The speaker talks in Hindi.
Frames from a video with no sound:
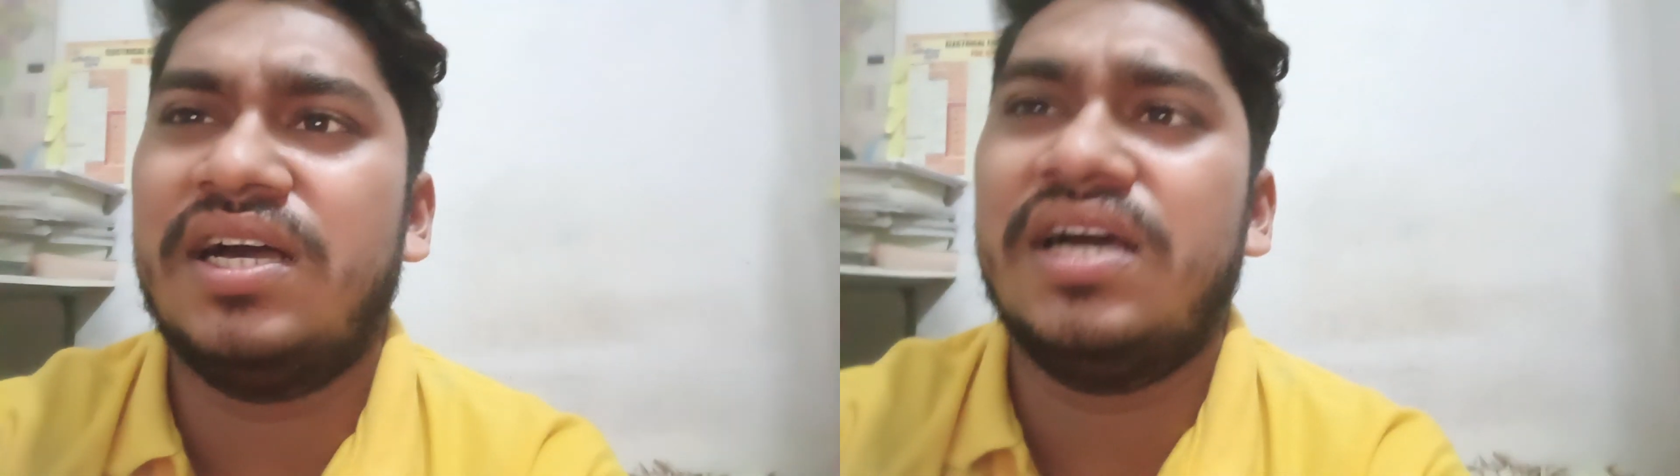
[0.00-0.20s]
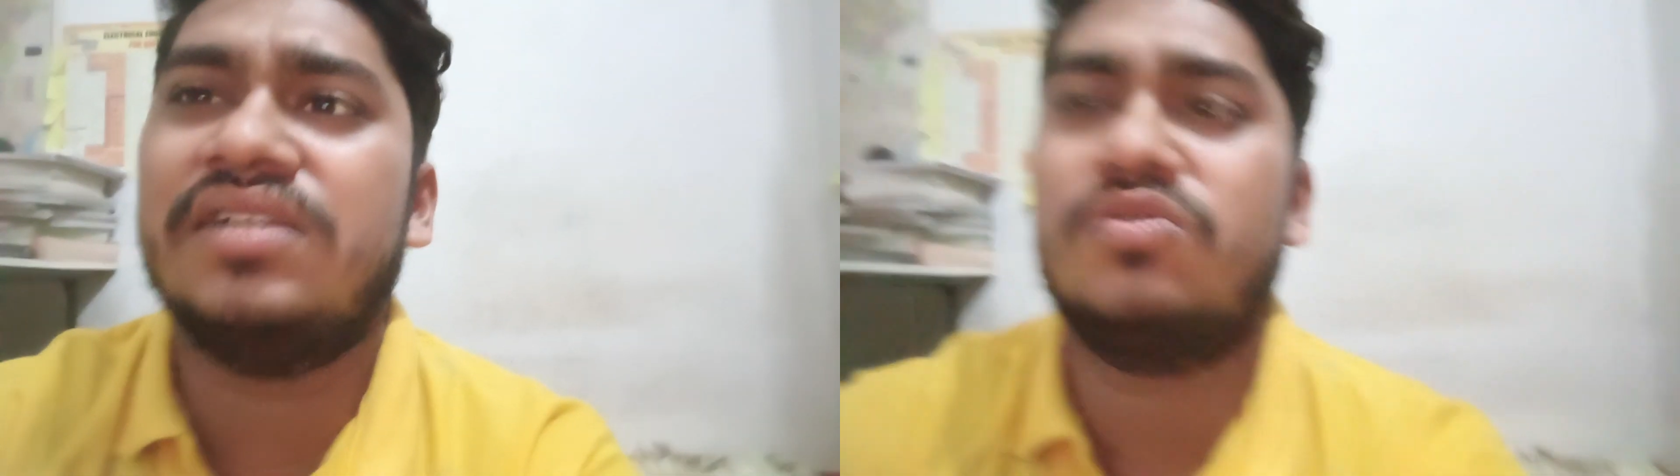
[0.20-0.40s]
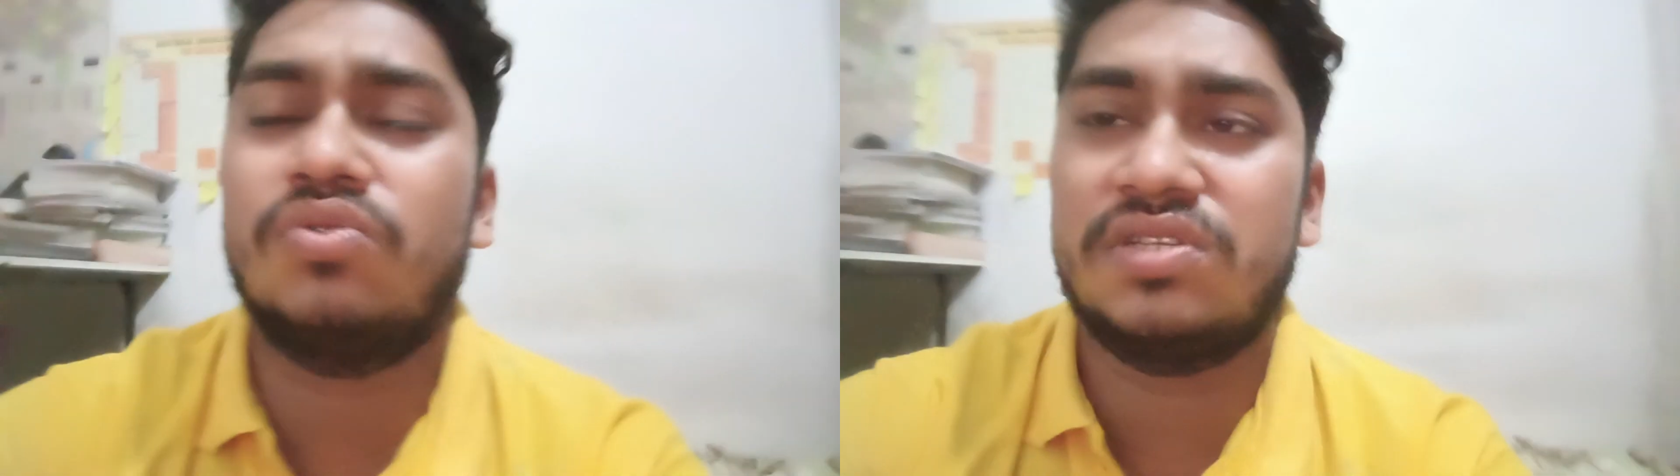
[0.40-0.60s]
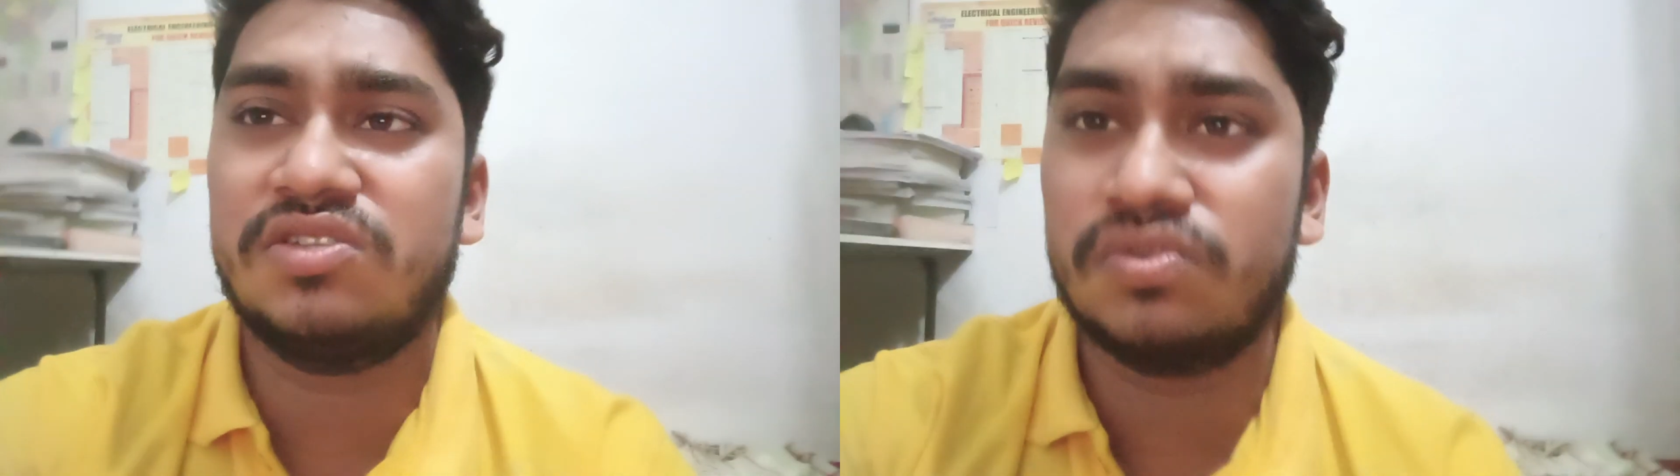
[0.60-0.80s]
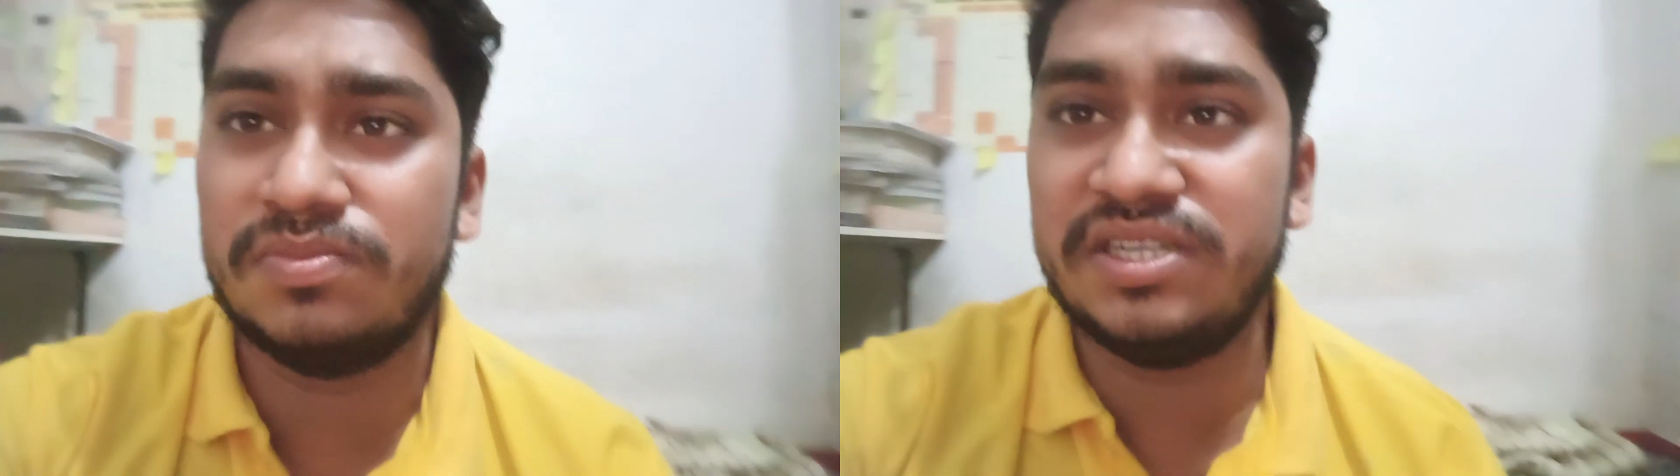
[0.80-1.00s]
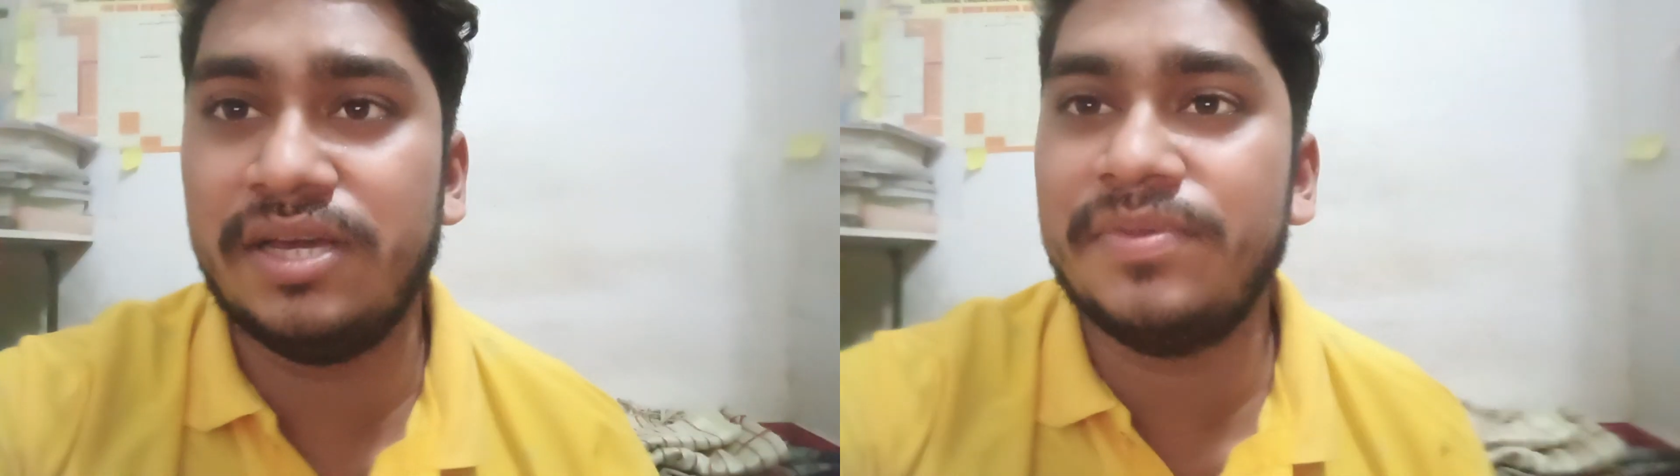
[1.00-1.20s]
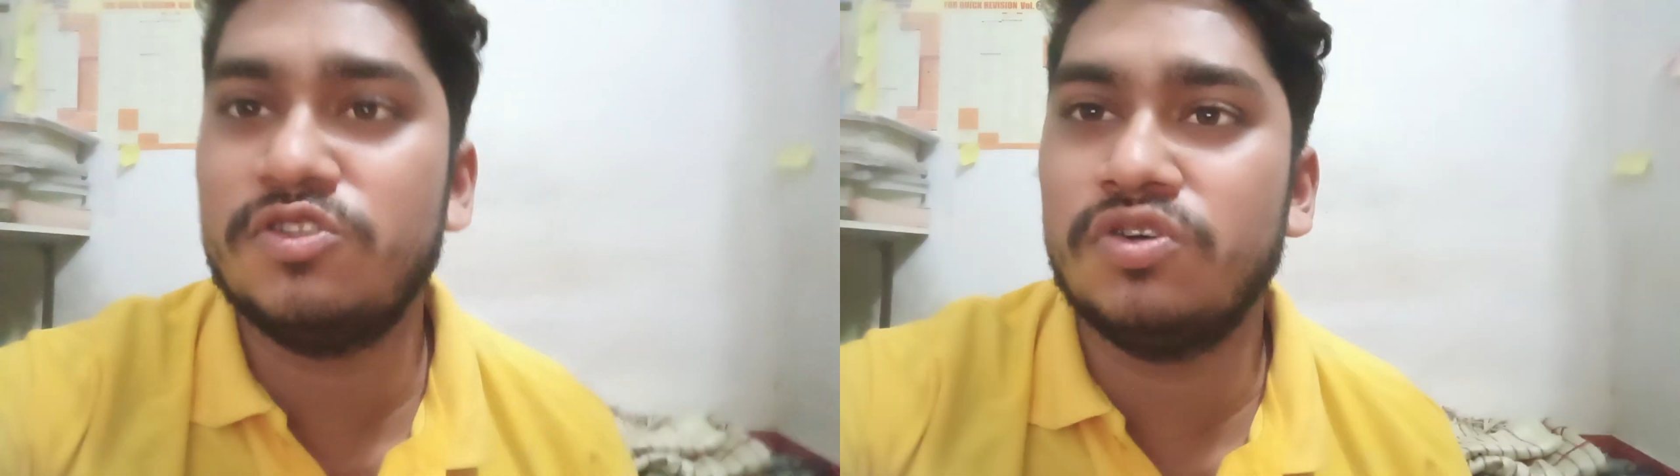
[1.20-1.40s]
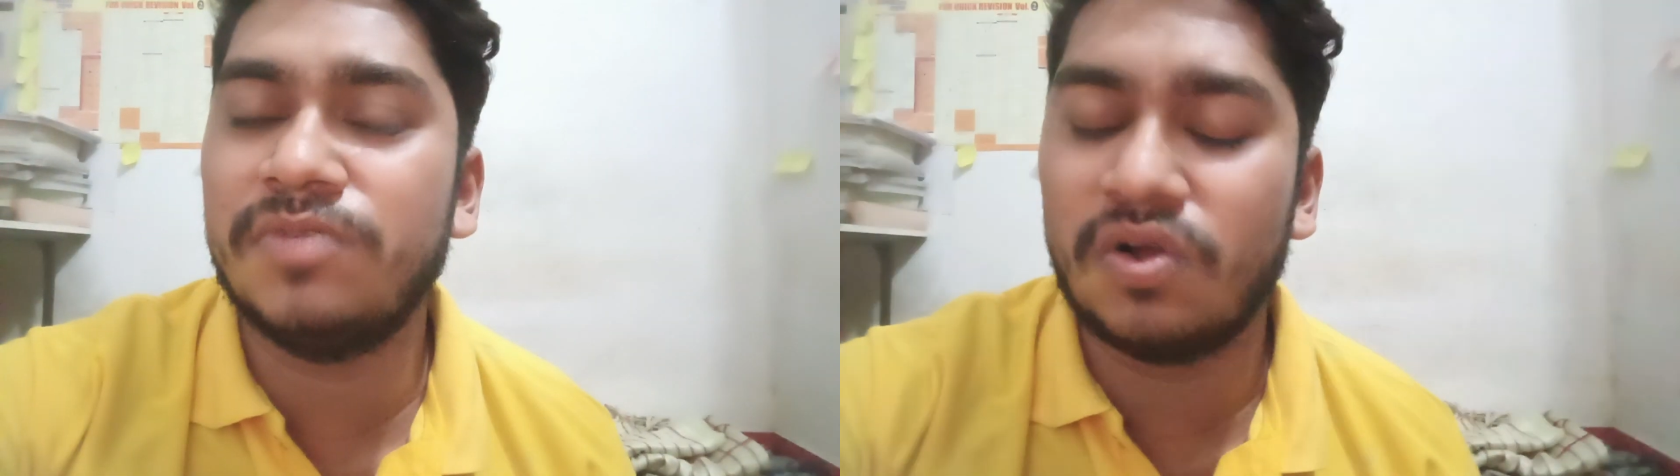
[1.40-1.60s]
आज सोशल मीडिया
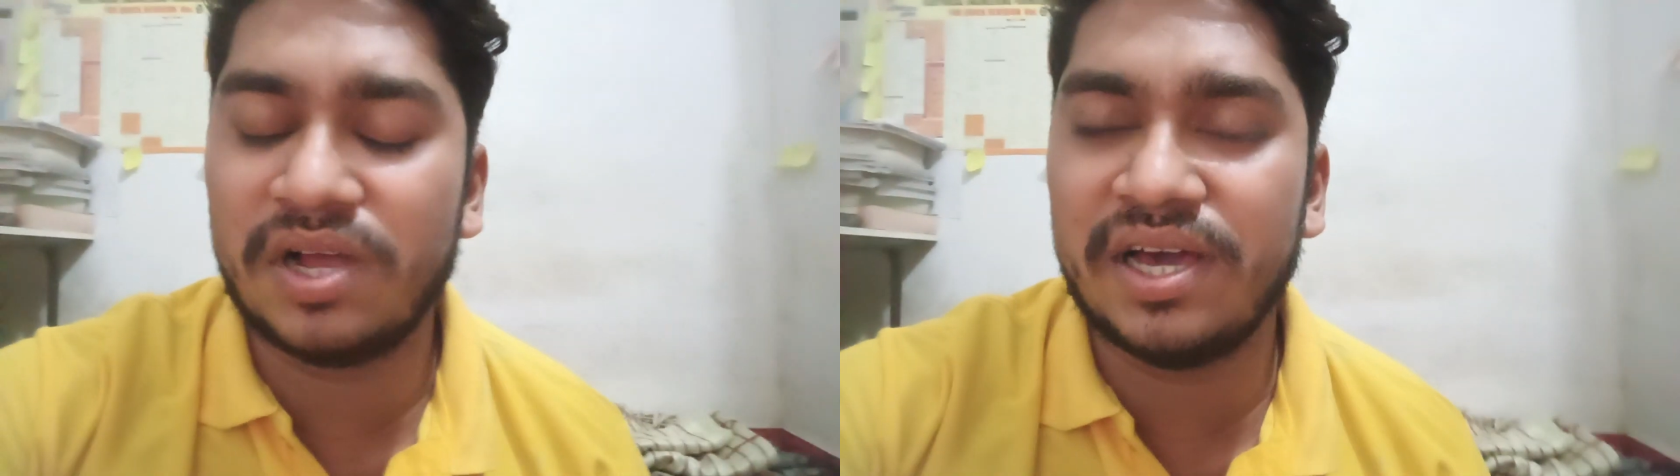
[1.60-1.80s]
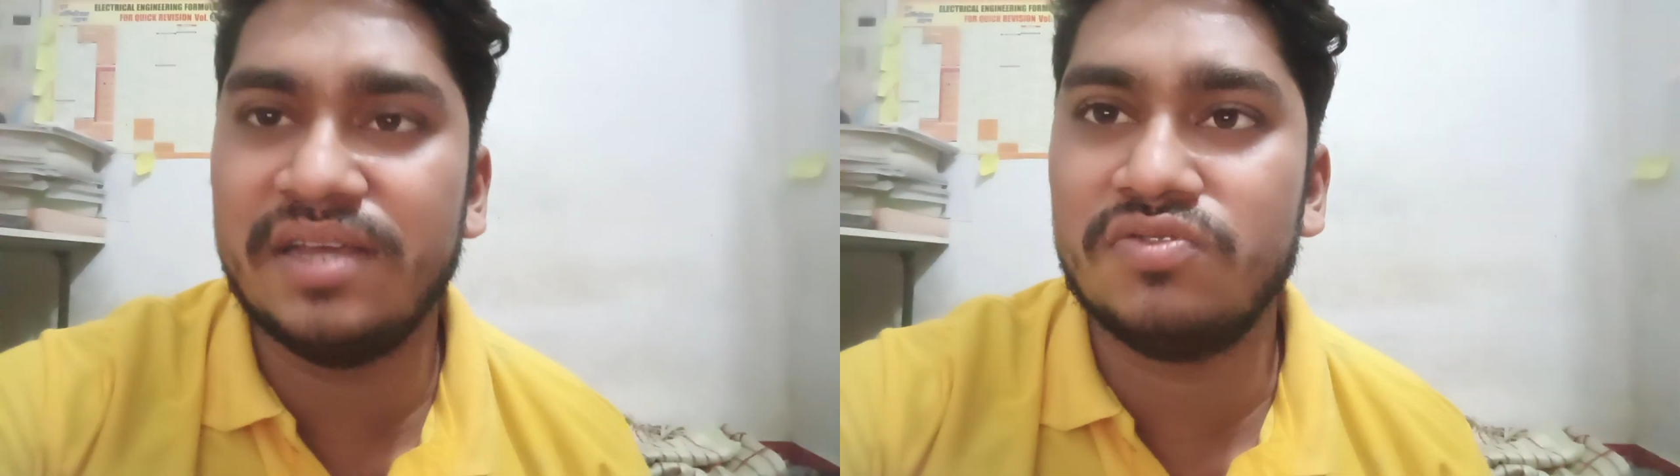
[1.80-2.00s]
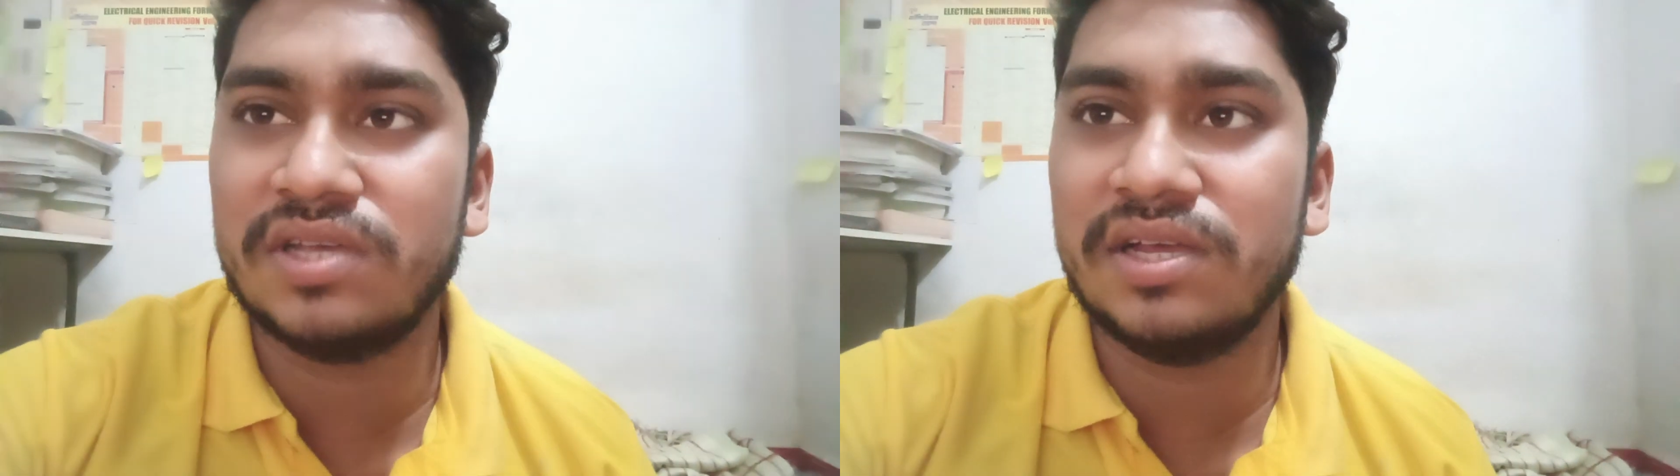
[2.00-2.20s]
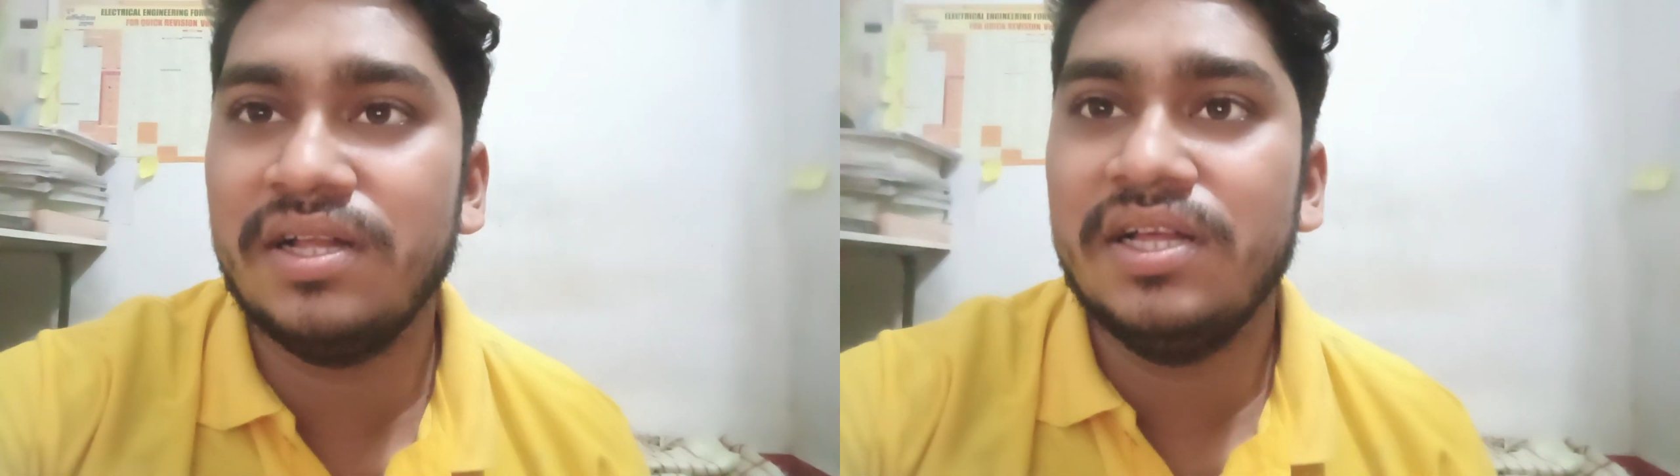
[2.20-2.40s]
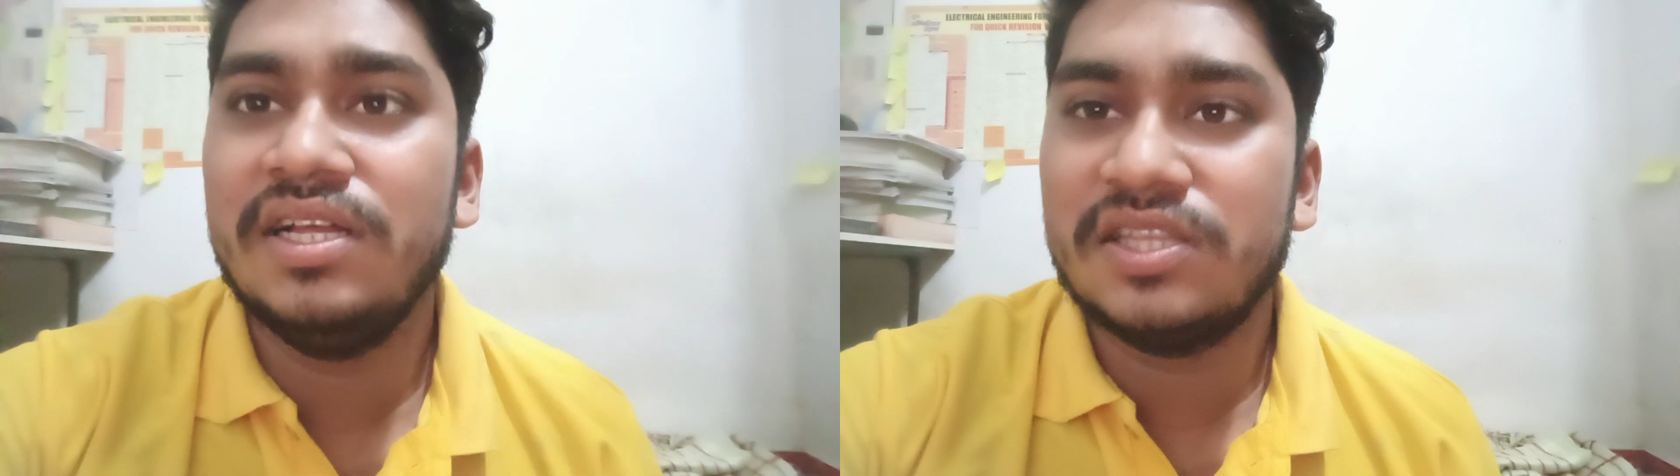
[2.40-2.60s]
पर जो भौकाल है उसका